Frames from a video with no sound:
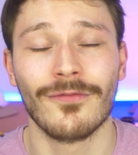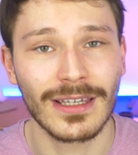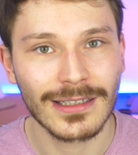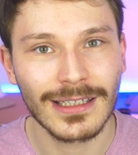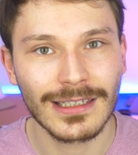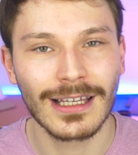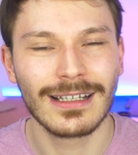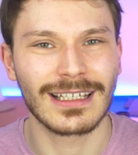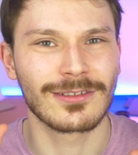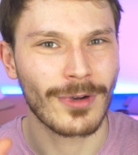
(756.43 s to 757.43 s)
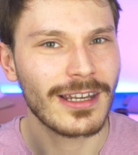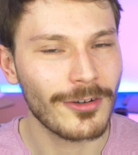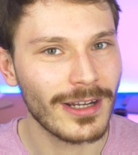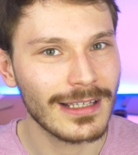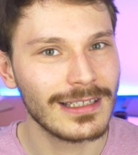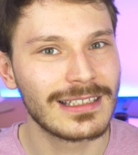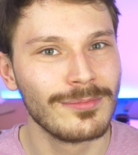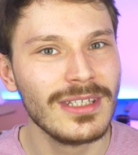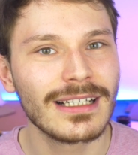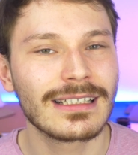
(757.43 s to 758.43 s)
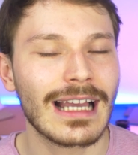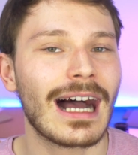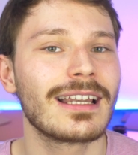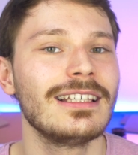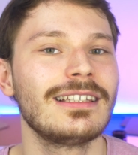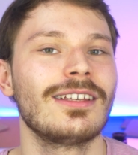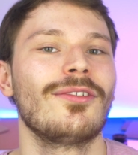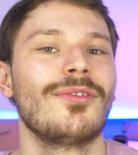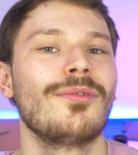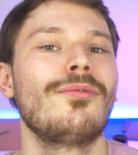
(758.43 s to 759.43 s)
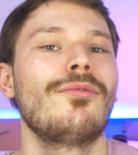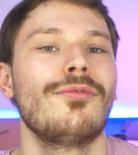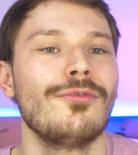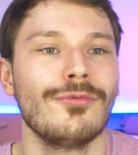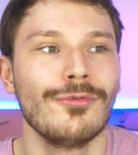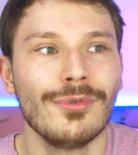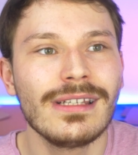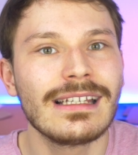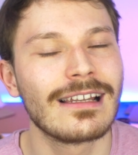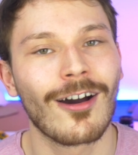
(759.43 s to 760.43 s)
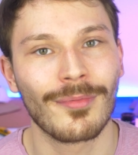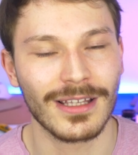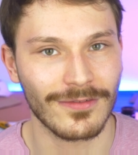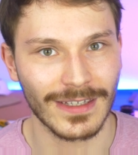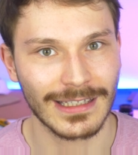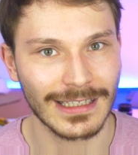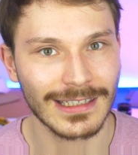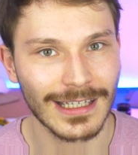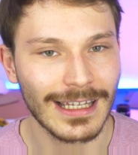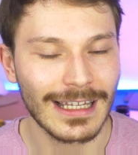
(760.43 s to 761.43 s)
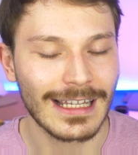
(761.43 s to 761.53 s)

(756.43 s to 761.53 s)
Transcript: Wichtig, das Rendering ist mir gar nicht so unglaublich wichtig,